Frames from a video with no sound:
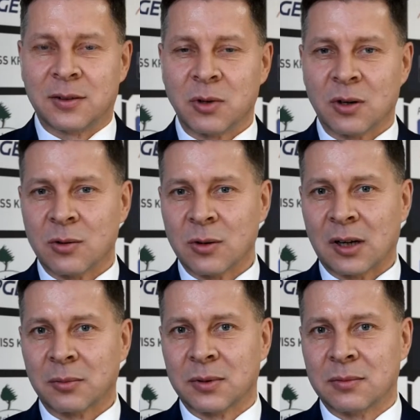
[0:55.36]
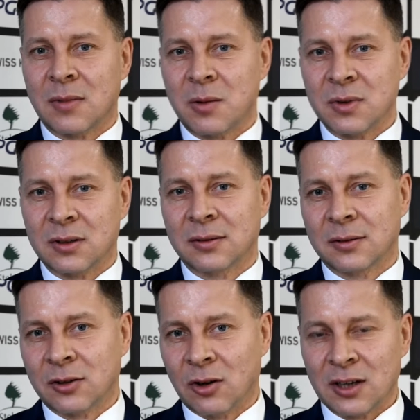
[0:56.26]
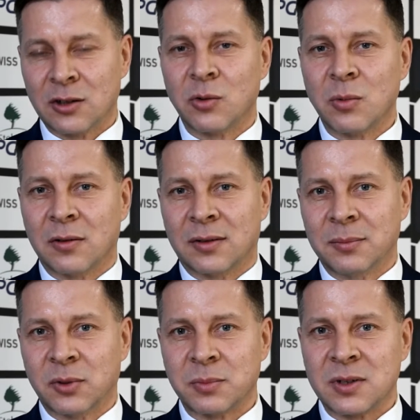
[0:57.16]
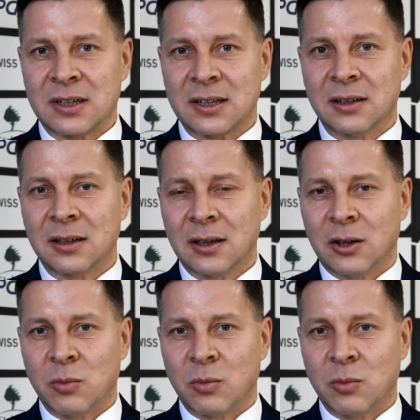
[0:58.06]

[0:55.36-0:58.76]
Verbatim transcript: tym roku jakby mamy kolejną umowę, podpisanie